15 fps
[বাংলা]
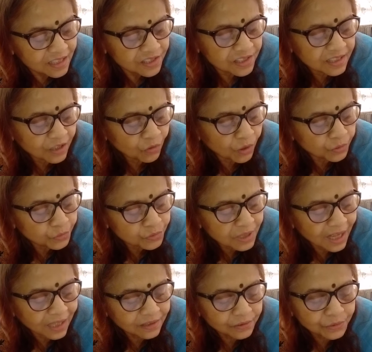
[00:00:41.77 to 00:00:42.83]
সেটা
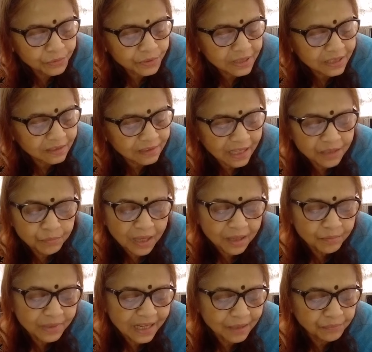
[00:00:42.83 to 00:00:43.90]
কতটা আন্তরিক তাই
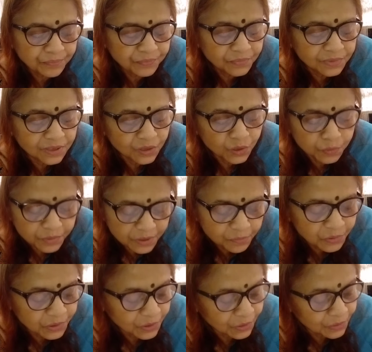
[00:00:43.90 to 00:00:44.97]
ভাবলাম
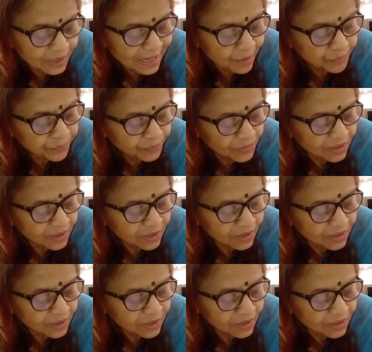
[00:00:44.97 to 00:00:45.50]
অভিভূত হলাম